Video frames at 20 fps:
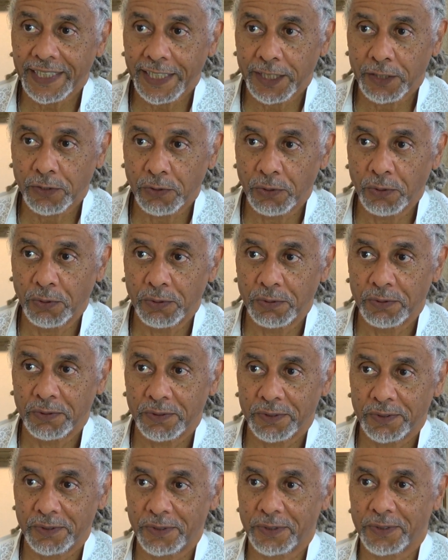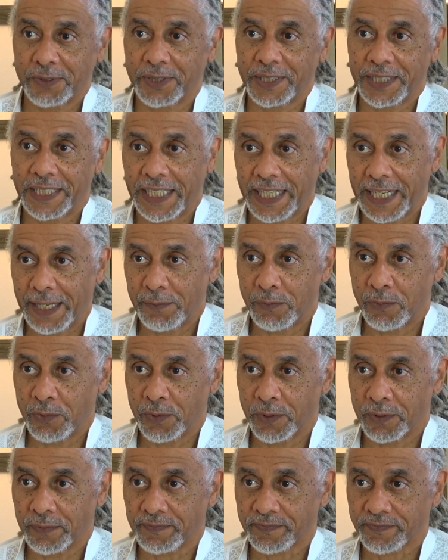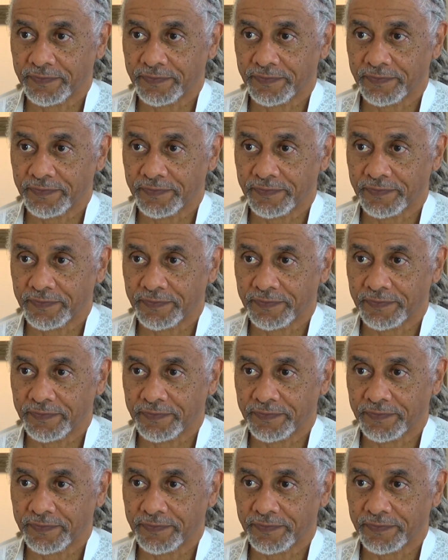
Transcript: écho de ce qu'est l'amour.